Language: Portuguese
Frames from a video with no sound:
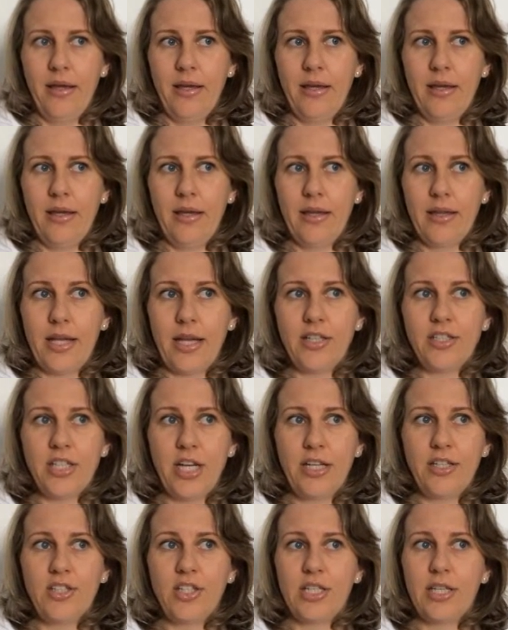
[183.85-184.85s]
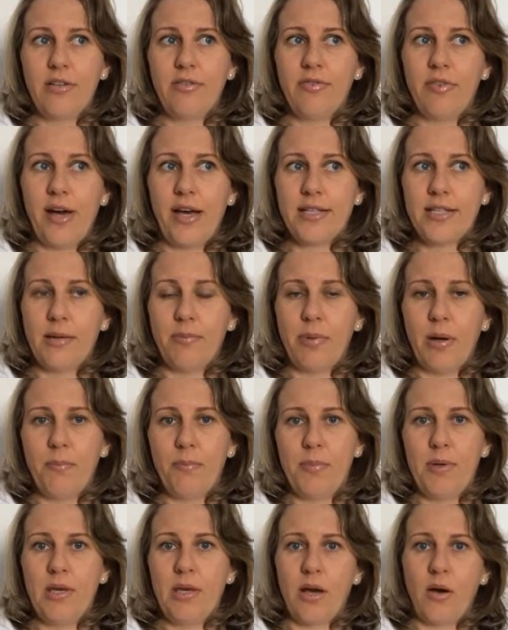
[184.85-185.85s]
E tem gente que faz a
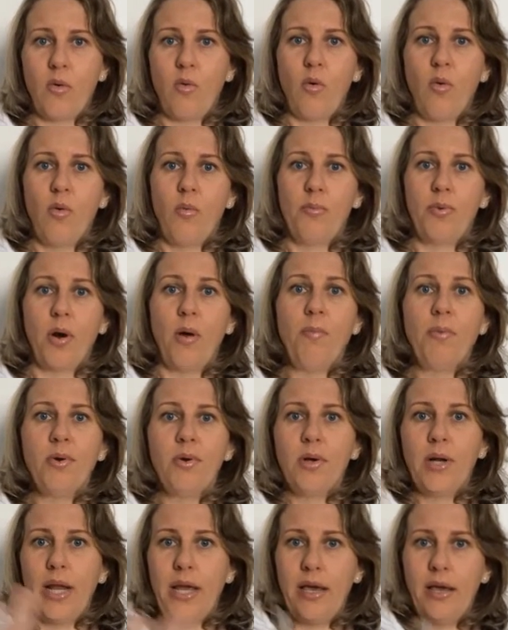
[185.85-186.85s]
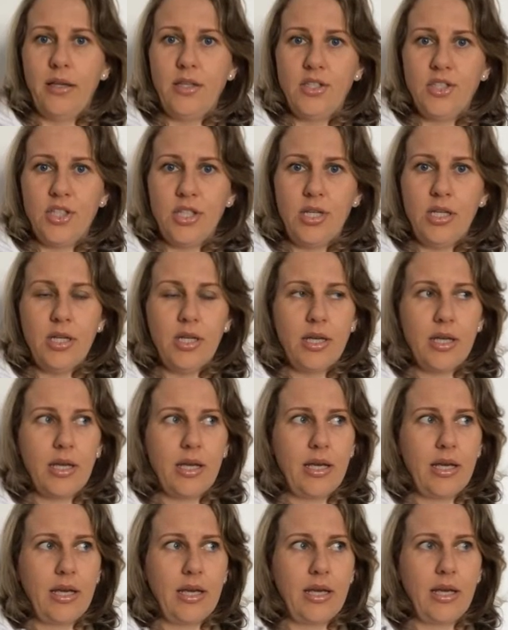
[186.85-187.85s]
papinha com o próprio leite,
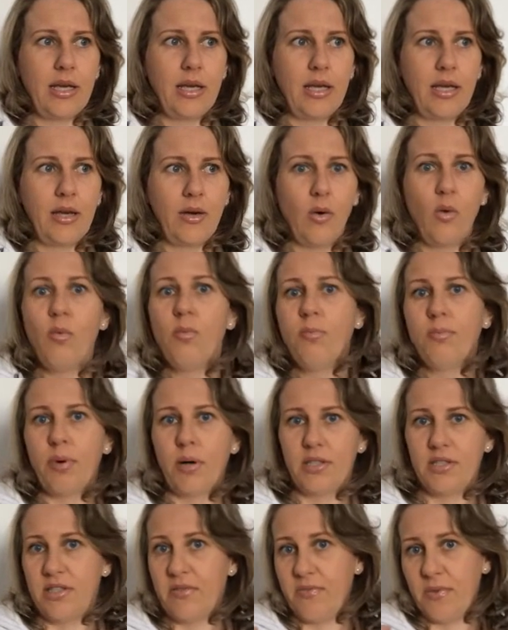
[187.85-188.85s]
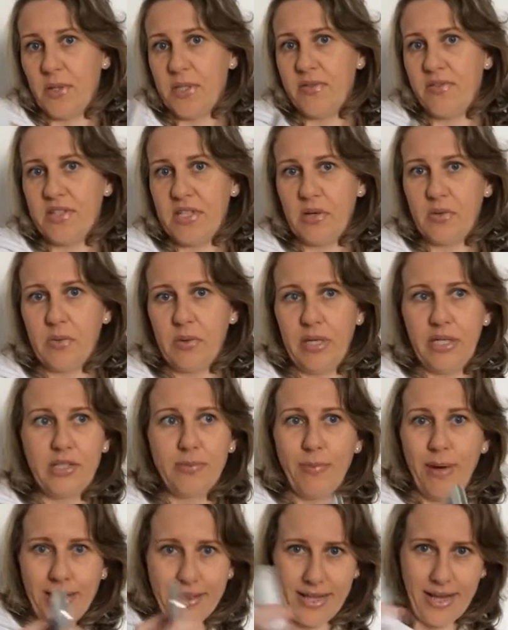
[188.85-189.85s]
é, ou pode se pode fazer com
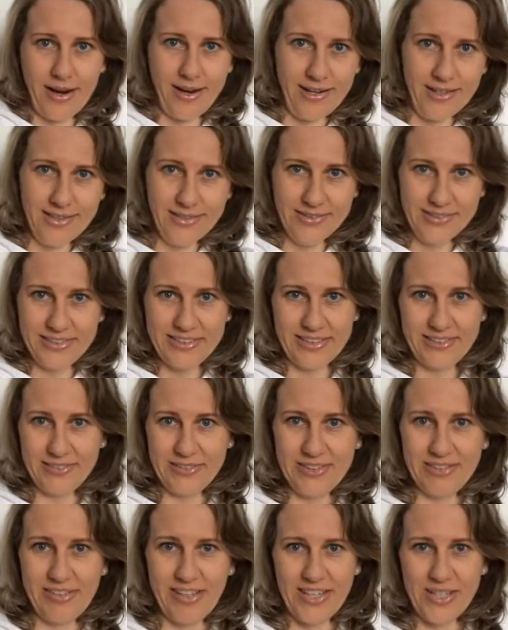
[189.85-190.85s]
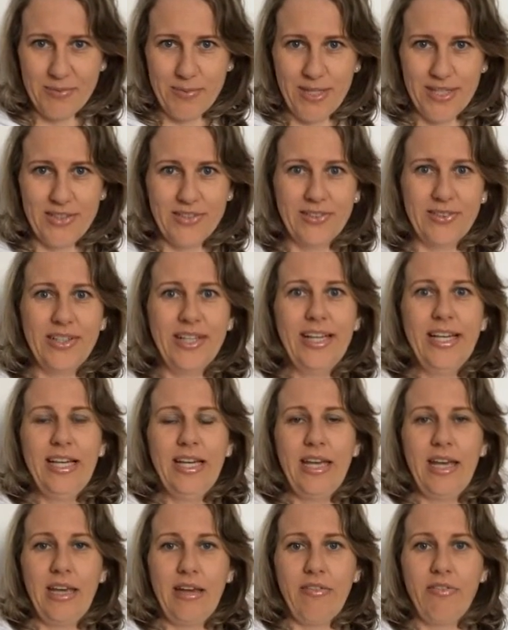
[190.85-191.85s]
leite materno, se não tiver tomando
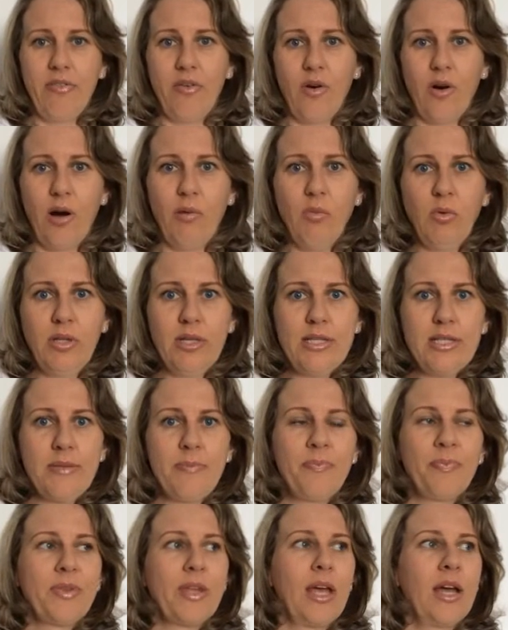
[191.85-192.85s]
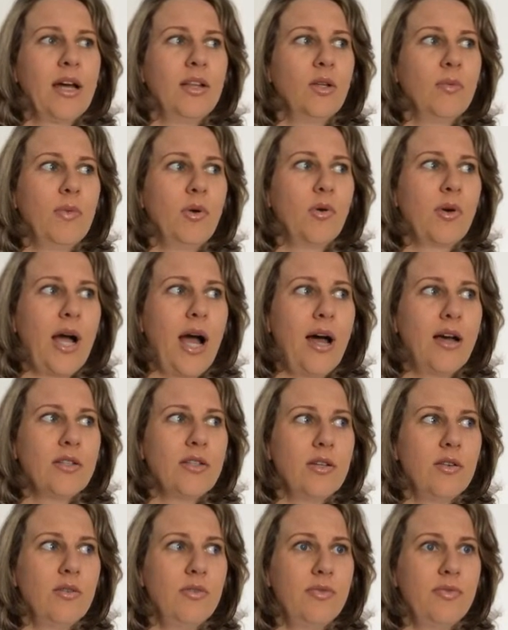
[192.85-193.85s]
é, fórmulas. No meu
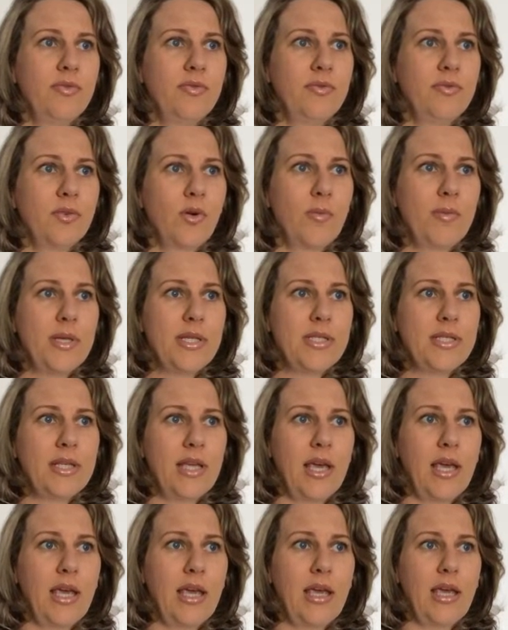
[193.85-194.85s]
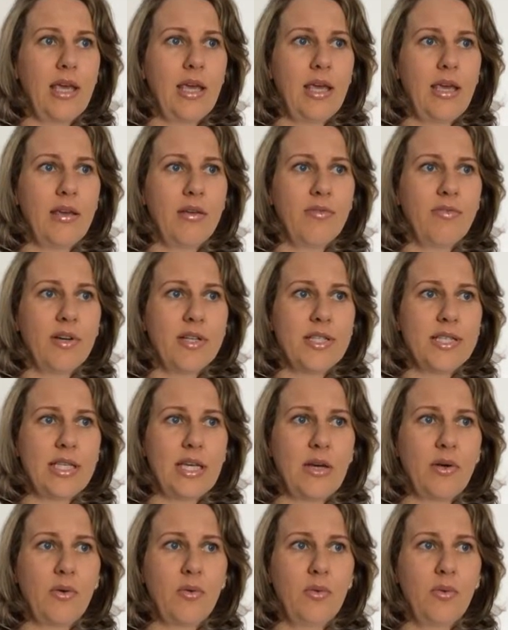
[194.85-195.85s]
caso, eu comecei a
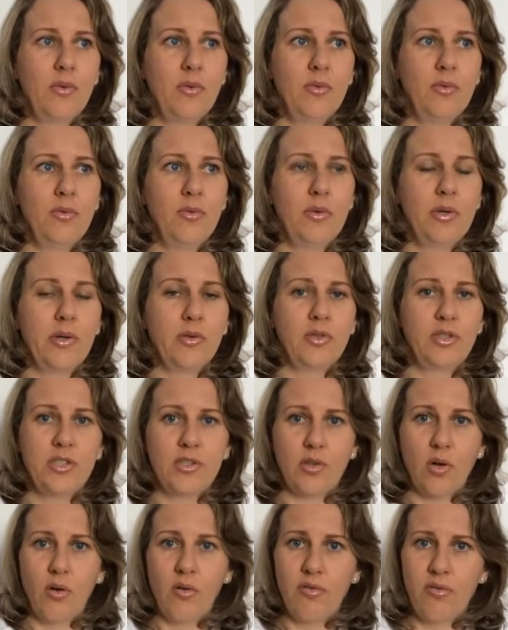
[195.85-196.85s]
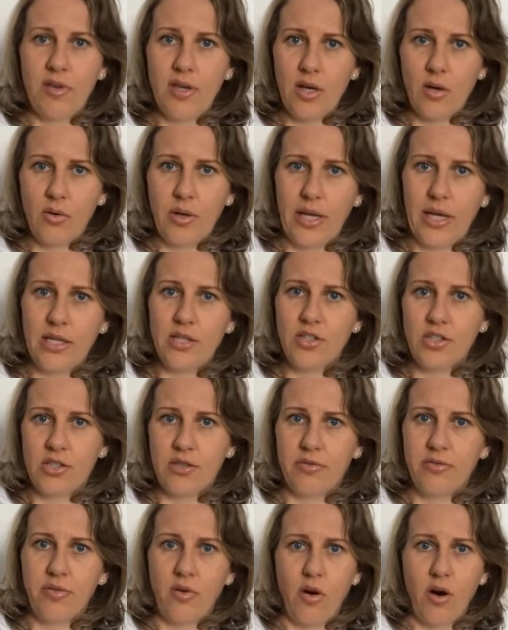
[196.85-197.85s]
fazer com. Eu dissolvia o leite
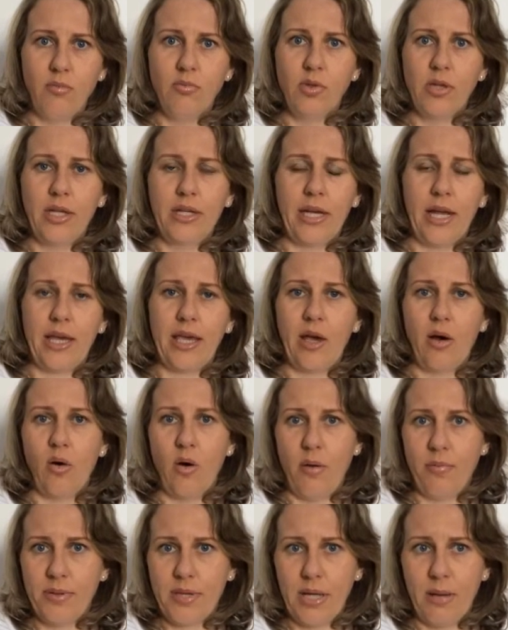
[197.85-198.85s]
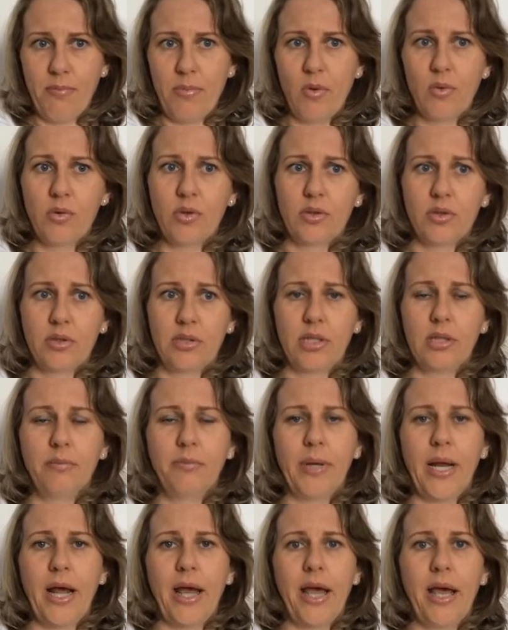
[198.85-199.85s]
de fórmula, né? Que é o Optamil que eu tô dando
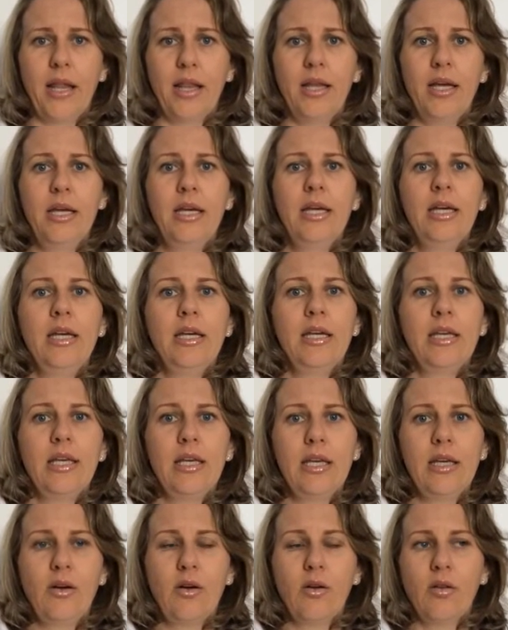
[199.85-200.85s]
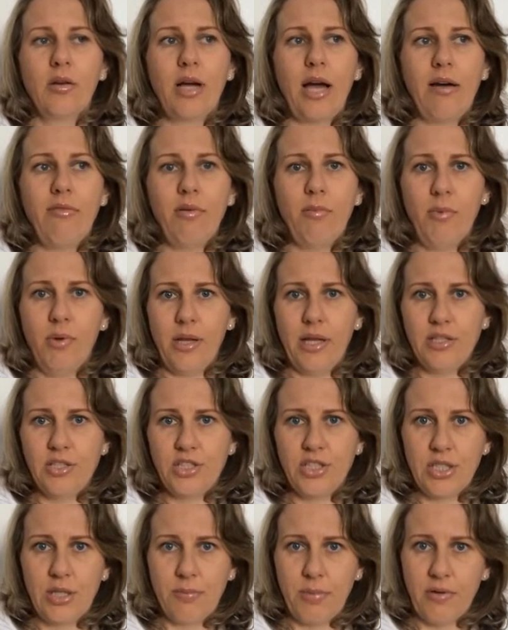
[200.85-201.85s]
para ela, e colocava a
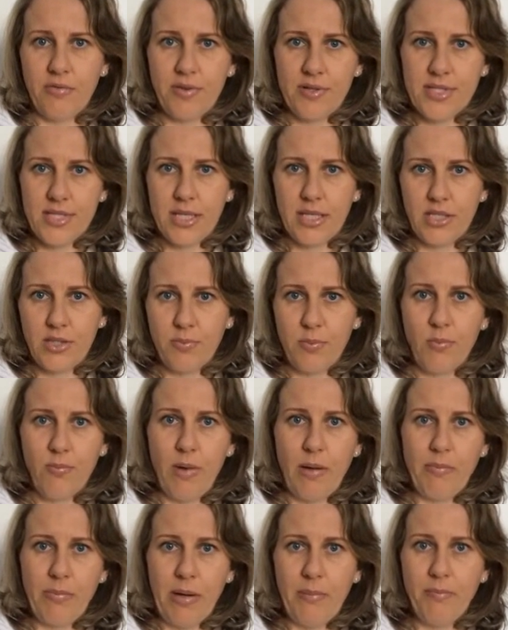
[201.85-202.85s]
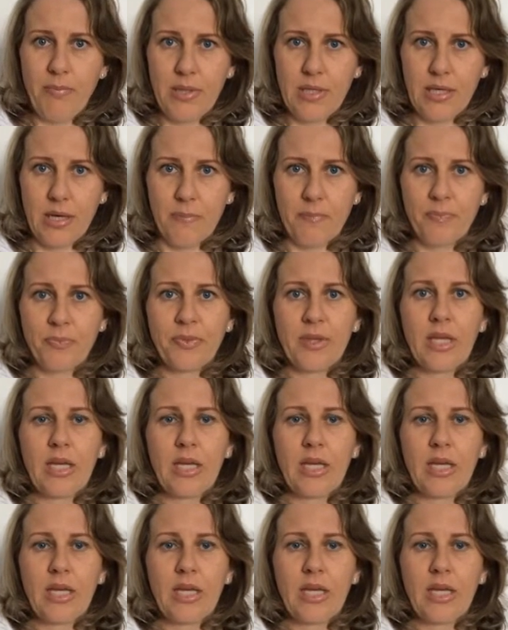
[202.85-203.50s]
bolachinha para fazer tipo uma papinha.